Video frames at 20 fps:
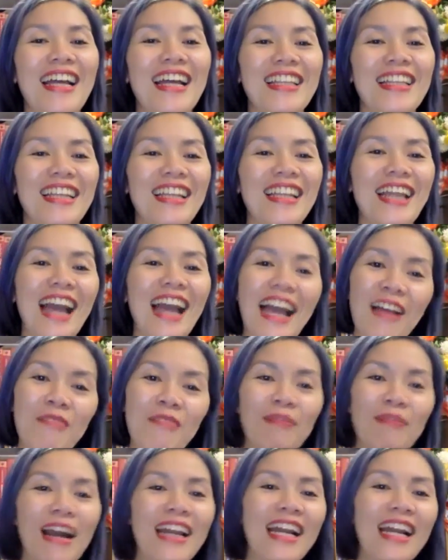Thế là hai ông
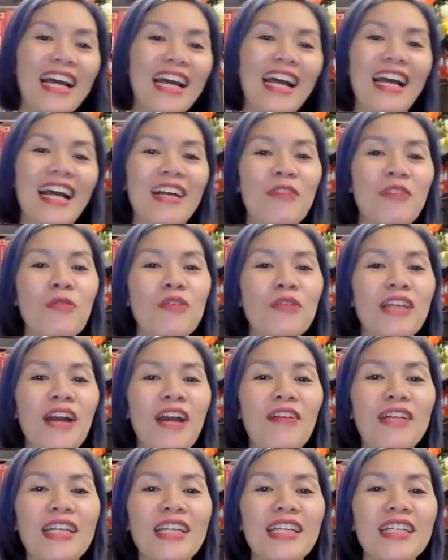bà đã cùng nhau
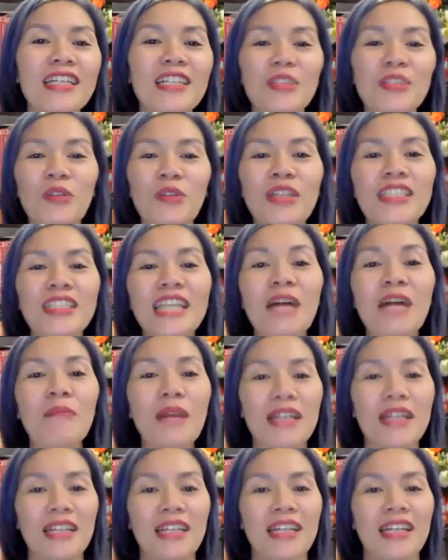đi hưởng tuần trăng mật
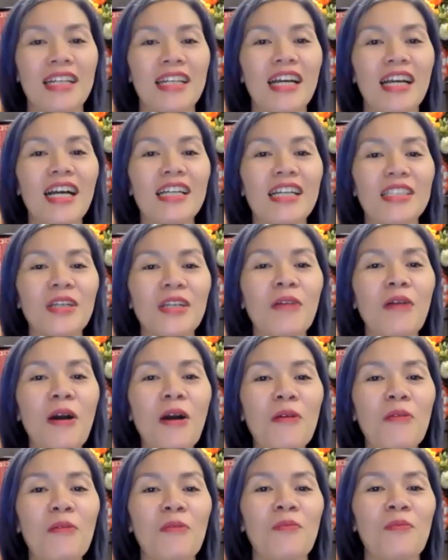ở châu
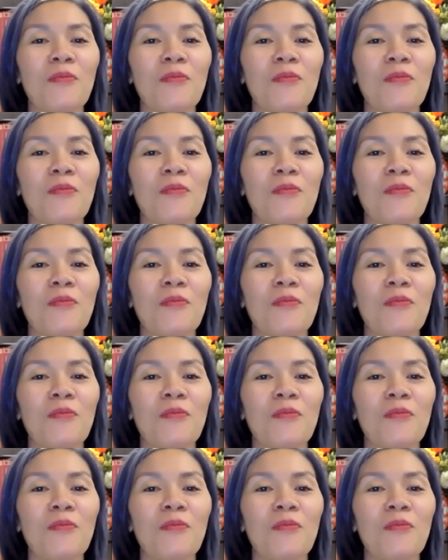Âu.